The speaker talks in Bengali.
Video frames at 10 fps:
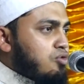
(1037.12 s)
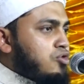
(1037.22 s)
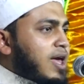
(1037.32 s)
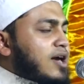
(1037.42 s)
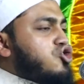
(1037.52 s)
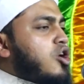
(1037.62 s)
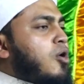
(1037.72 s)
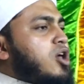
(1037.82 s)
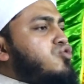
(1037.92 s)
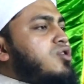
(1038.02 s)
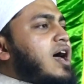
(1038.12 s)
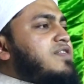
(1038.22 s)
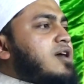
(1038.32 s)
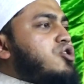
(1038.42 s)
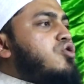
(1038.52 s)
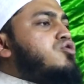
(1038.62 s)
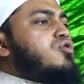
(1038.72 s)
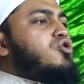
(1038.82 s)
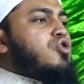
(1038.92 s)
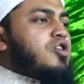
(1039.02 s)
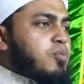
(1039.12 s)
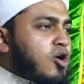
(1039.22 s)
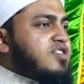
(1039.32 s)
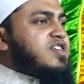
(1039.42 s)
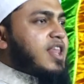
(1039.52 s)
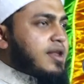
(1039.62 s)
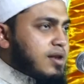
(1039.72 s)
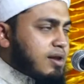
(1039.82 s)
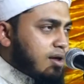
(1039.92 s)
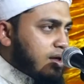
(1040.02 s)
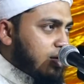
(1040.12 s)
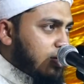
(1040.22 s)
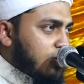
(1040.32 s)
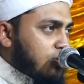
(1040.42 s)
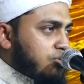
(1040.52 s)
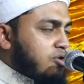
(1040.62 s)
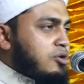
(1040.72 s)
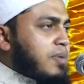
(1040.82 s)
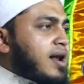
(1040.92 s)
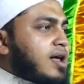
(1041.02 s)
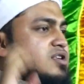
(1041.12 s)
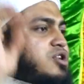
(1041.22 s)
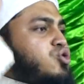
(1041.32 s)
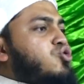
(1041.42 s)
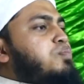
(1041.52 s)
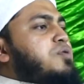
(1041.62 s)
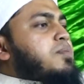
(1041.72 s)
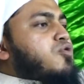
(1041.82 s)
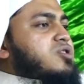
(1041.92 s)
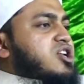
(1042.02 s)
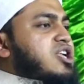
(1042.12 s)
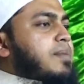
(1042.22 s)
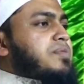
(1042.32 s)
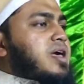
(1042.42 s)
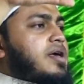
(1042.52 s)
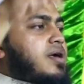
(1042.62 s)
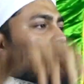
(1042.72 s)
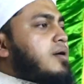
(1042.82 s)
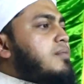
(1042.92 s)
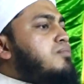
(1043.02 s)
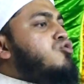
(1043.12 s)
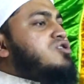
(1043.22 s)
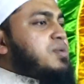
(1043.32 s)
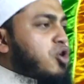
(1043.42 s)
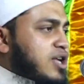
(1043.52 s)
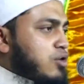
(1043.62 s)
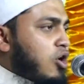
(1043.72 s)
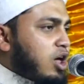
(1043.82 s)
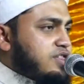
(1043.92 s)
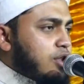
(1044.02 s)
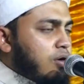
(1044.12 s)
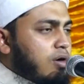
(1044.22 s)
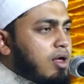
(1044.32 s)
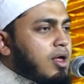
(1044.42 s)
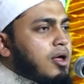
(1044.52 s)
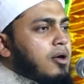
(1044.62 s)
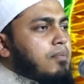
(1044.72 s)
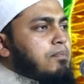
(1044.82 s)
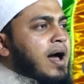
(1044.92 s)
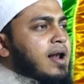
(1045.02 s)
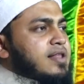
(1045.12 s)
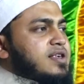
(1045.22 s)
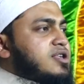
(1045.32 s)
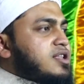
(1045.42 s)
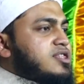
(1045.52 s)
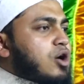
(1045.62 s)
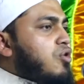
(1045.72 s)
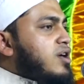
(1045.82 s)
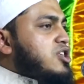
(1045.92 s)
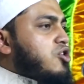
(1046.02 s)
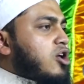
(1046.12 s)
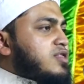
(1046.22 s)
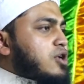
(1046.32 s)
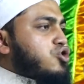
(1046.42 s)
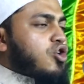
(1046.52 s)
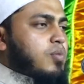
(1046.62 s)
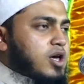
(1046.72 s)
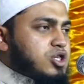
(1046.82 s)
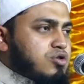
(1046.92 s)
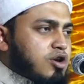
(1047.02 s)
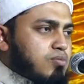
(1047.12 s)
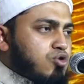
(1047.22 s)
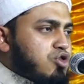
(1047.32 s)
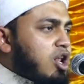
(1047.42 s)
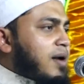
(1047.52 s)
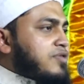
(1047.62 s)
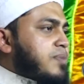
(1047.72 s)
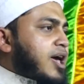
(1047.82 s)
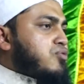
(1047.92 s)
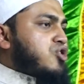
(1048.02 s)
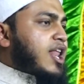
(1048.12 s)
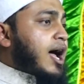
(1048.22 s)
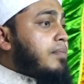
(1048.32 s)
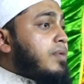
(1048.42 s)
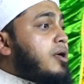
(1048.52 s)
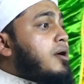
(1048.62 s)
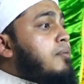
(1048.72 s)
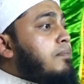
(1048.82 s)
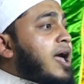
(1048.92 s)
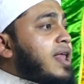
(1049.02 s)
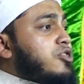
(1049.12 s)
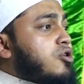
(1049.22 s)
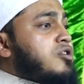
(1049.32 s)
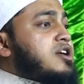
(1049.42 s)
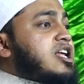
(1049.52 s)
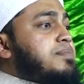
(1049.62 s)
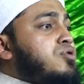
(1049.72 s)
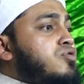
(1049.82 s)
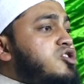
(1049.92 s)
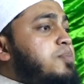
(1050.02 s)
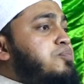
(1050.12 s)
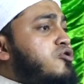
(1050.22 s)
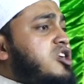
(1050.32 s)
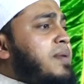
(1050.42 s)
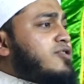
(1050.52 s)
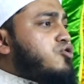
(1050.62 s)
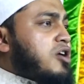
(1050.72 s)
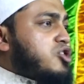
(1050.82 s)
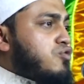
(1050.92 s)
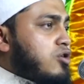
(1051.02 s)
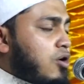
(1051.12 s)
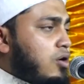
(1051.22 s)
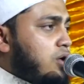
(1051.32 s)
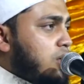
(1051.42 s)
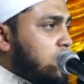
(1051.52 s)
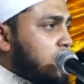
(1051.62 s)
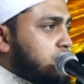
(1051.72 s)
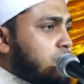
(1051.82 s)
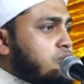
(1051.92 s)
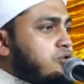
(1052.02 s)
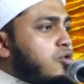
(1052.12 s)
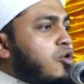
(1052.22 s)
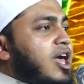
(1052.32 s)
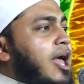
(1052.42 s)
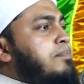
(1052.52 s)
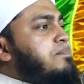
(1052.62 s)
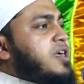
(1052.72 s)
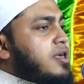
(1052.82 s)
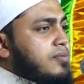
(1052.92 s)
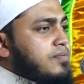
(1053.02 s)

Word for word: উনি এক সময় দুই সনে বলেছিলেন যখন বাংলাদেশের সুপ্রিম কোর্টের সামনে মূর্তি বসানো হয়েছিল বাংলাদেশের তৌহিদি জনতা সর্বস্তরের মুসলমান ভাই বোনেরা ভাইয়েরা যখন এটার বিরুদ্ধে প্রতিবাদ গড়ে তুলল তখন ওই এমপি